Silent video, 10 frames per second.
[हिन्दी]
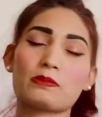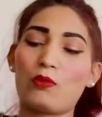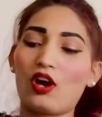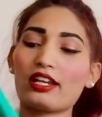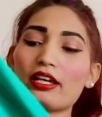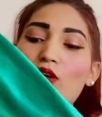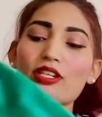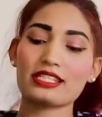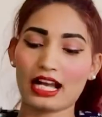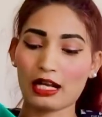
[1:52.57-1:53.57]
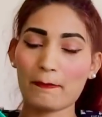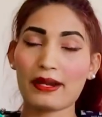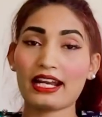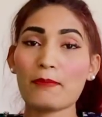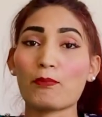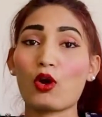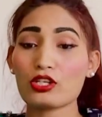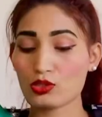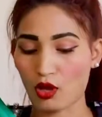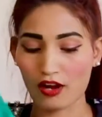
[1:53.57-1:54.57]
स्मॉल है और इसका कपड़ा ना
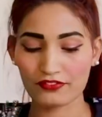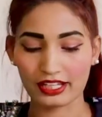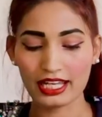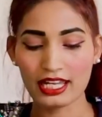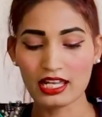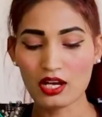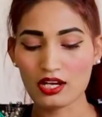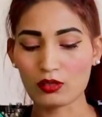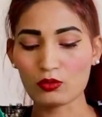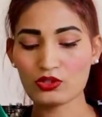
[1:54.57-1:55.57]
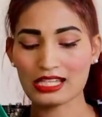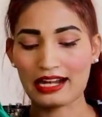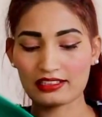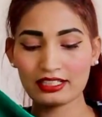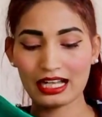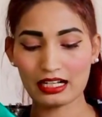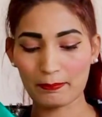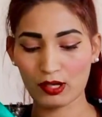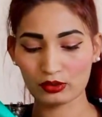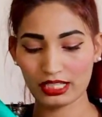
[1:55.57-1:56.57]
बहुत सॉफ्ट है वो साटन का
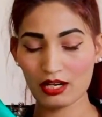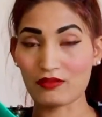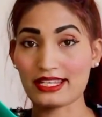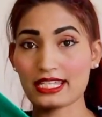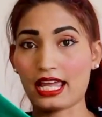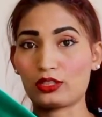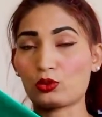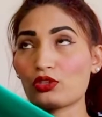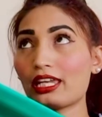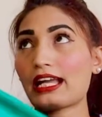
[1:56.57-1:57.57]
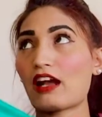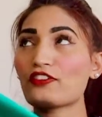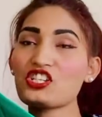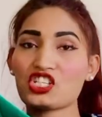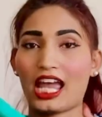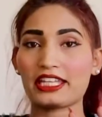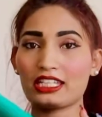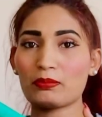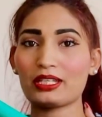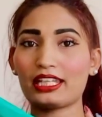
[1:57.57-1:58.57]
कपड़ा होता है ना वैसा है तो ये काफ़ी
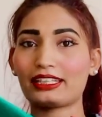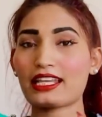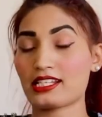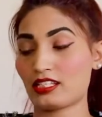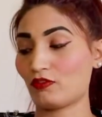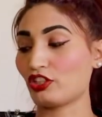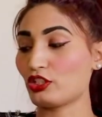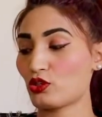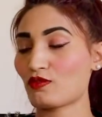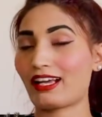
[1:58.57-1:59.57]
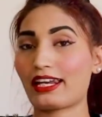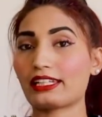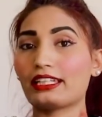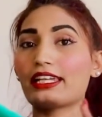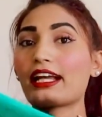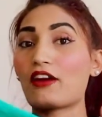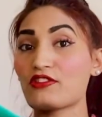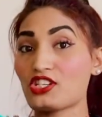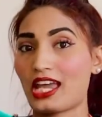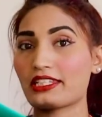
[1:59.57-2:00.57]
शाइनिंग भी देता है जैसे वीडियोस वगैरह के लिए
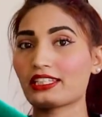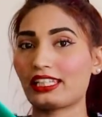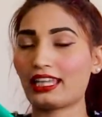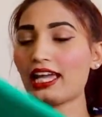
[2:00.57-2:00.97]
काफ़ी शाइनिंग देता